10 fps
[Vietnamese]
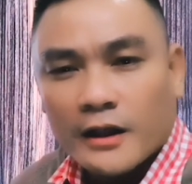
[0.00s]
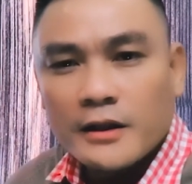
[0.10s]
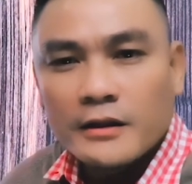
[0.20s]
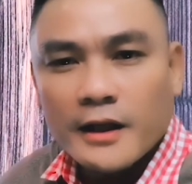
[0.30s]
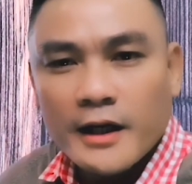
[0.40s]

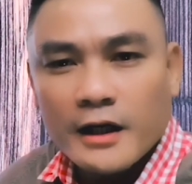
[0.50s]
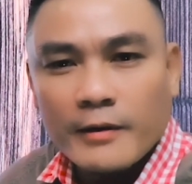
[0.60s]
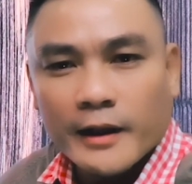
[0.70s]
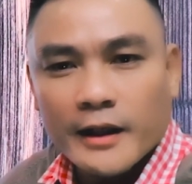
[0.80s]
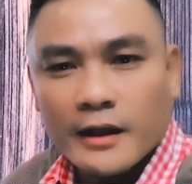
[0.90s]
Vẫn như thế
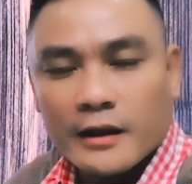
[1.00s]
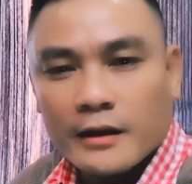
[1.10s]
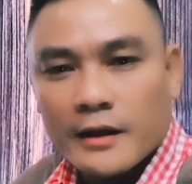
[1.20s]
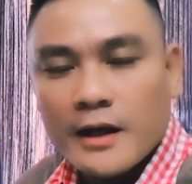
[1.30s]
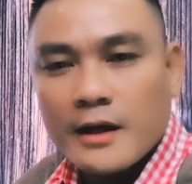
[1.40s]
các bạn ha.
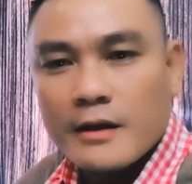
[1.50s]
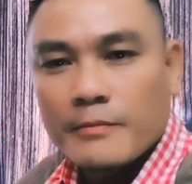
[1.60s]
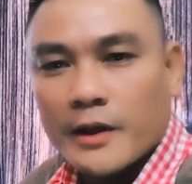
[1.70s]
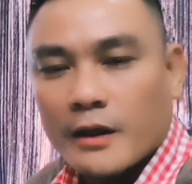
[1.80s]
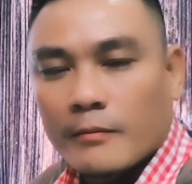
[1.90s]

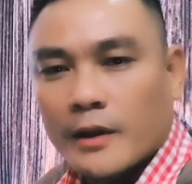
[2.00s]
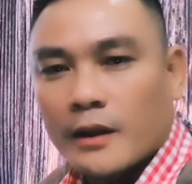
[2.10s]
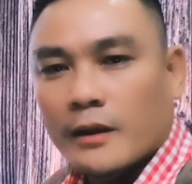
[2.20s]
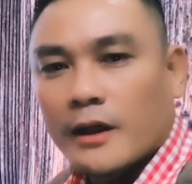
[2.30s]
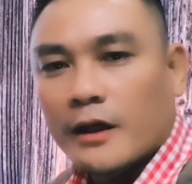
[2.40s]
Kê miệng
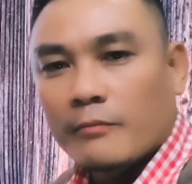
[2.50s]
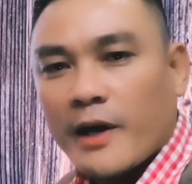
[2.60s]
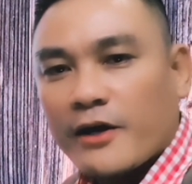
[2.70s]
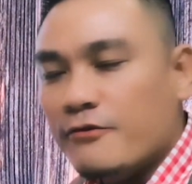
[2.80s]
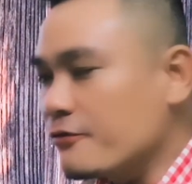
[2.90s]
mình
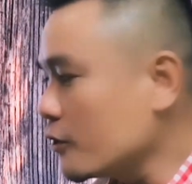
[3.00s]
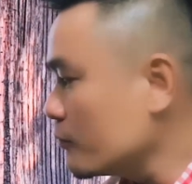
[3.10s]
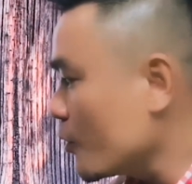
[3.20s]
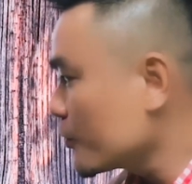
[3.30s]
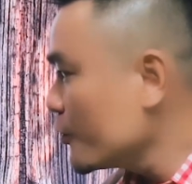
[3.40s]
gần
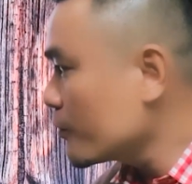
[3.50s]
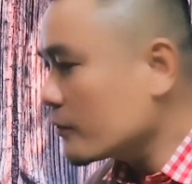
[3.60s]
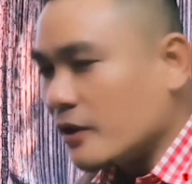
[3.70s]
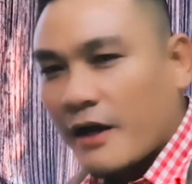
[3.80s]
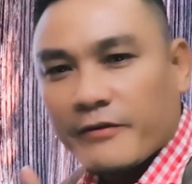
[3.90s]
microphone một chút.
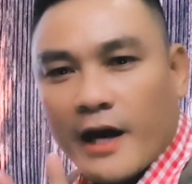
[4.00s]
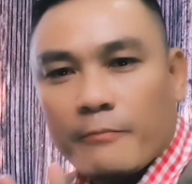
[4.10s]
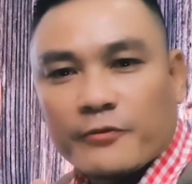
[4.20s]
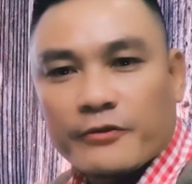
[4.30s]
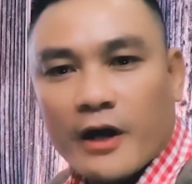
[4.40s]
Tại vì
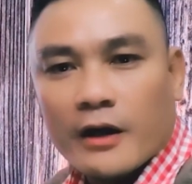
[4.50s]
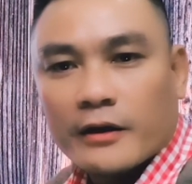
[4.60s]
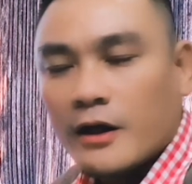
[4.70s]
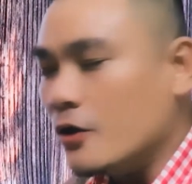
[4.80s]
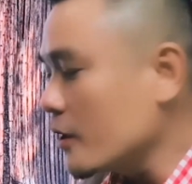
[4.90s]
âm
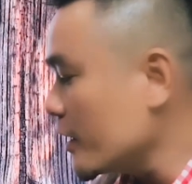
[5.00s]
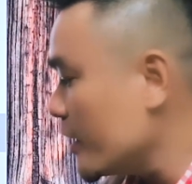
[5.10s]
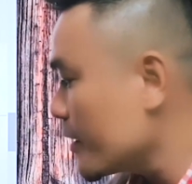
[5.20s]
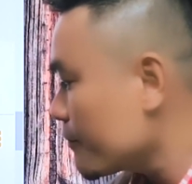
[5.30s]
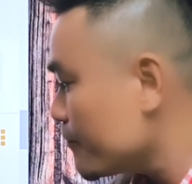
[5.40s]
phờ rất khó
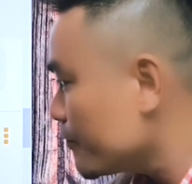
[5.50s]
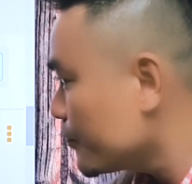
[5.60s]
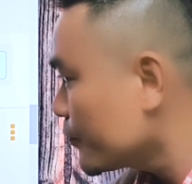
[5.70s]
nghe.